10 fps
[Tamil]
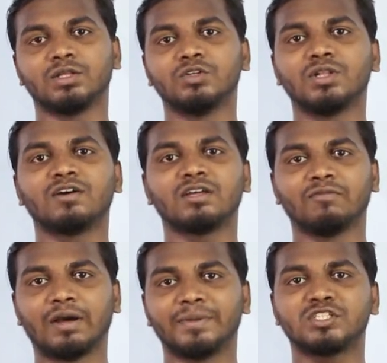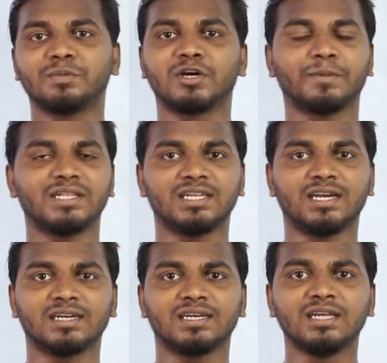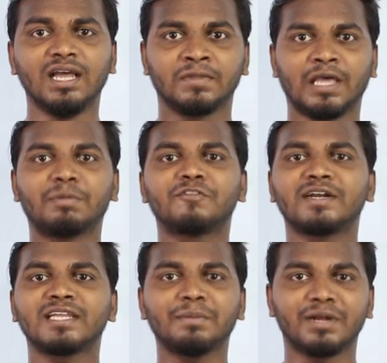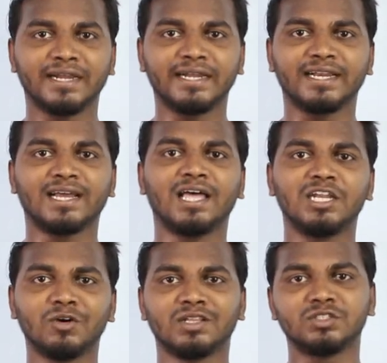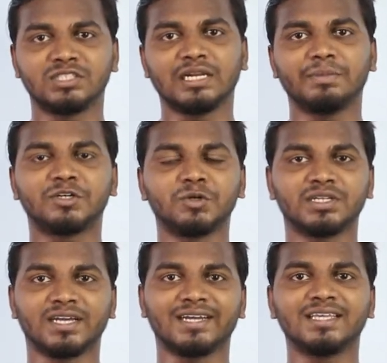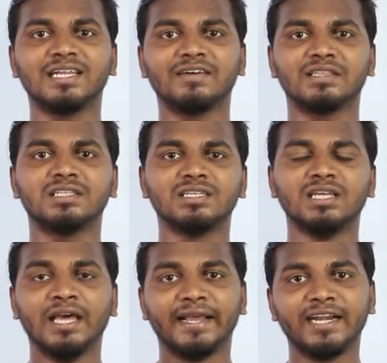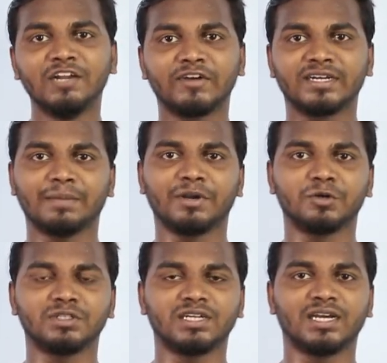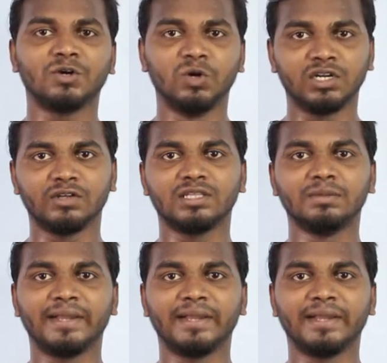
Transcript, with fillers: இதுதான் அப்பர்ச்சர் மட்டும் மாற்றிருக்காங்க அப்புறம் ஃப்ரண்ட் கேமரா கேட்டிங்கன்னா அதுலேயும் வந்து சின்ன அப்டேட் கொடுத்துருக்காங்க இதில் வந்து ரெண்டு ஃப்ரண்ட் கேமரா கொடுத்துருக்காங்க ஒன்று வந்து